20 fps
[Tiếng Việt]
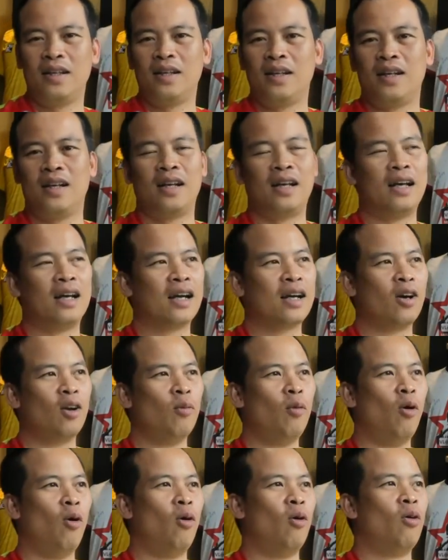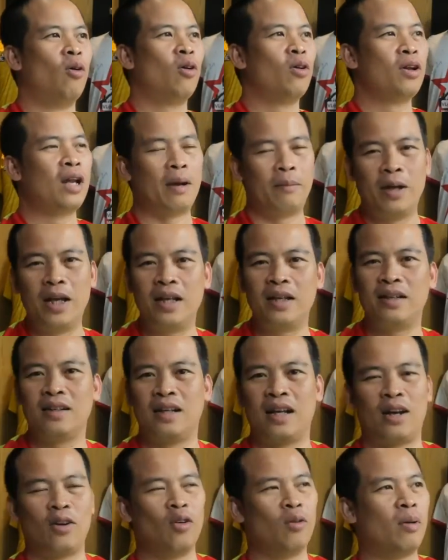là câu lạc bộ Nam Định
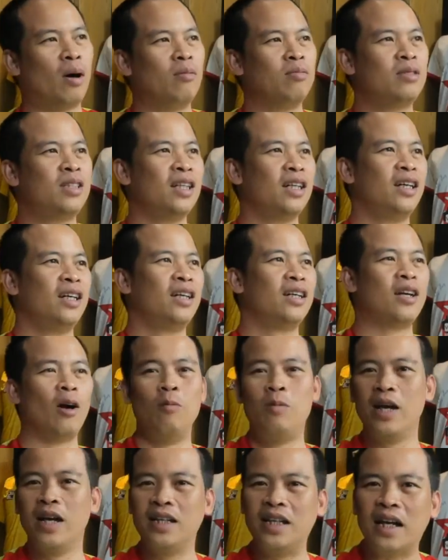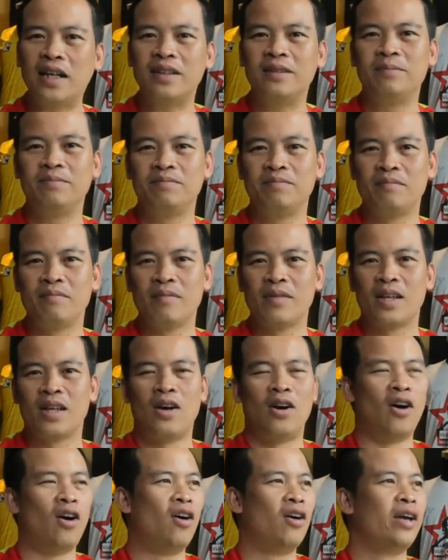là đội bóng chơi cống hiến nhất
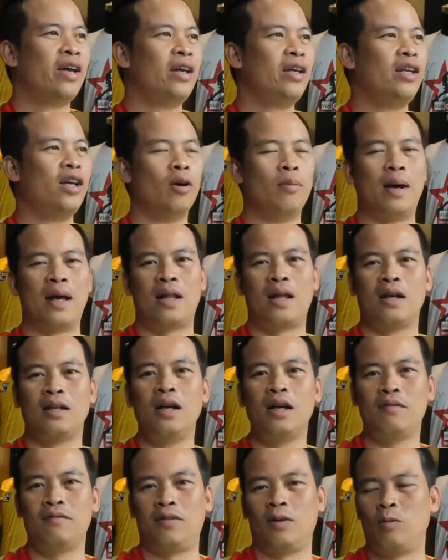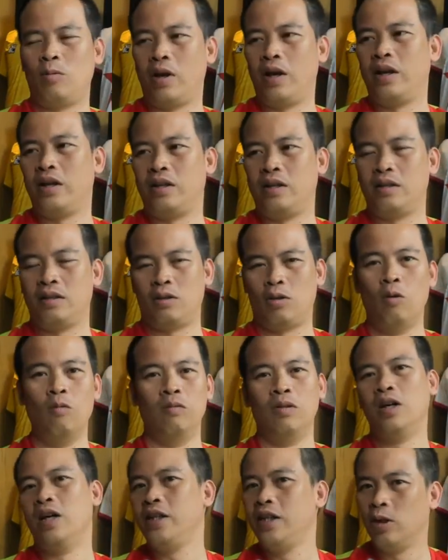họ ghi nhiều bàn thắng nhất và cũng để thủng
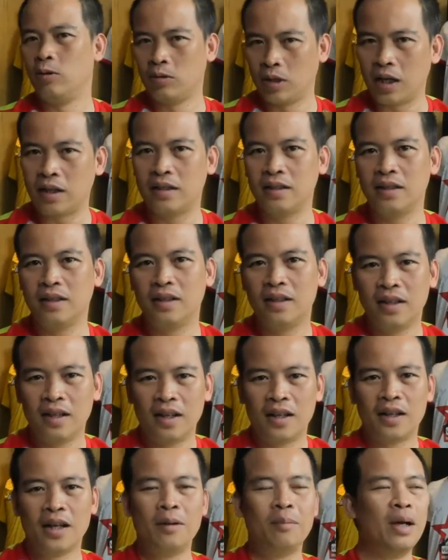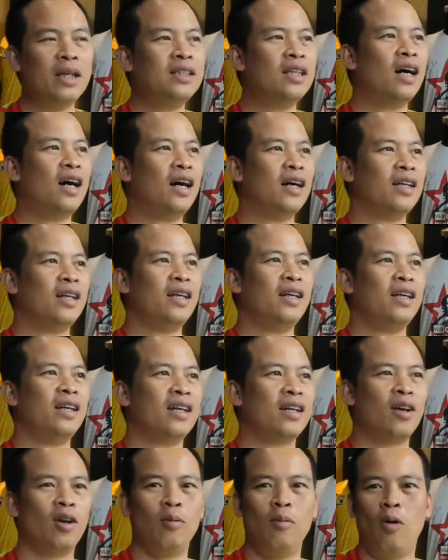lưới nhiều nhất đến bây giờ
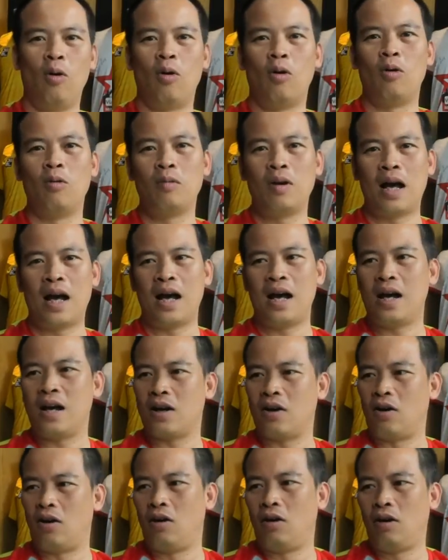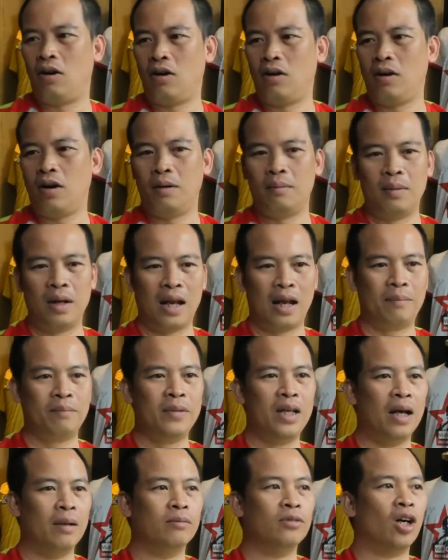thì câu lạc bộ cũng đã có 15
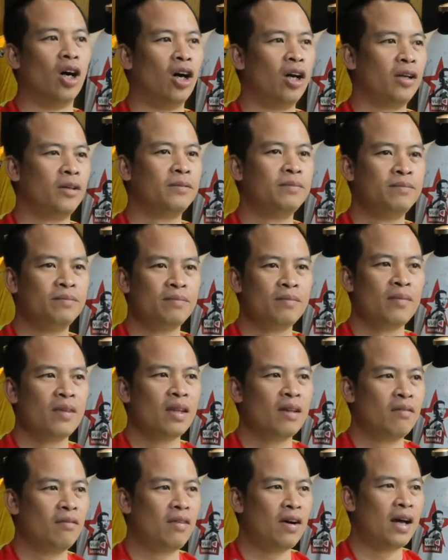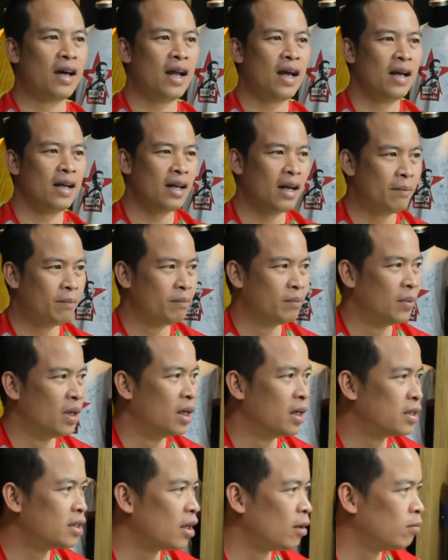điểm rồi và đang nằm
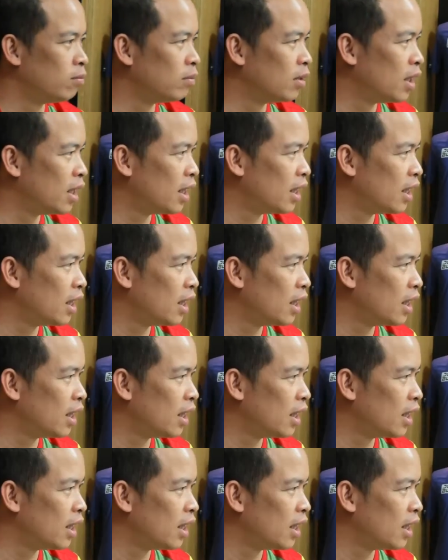ở trong uh,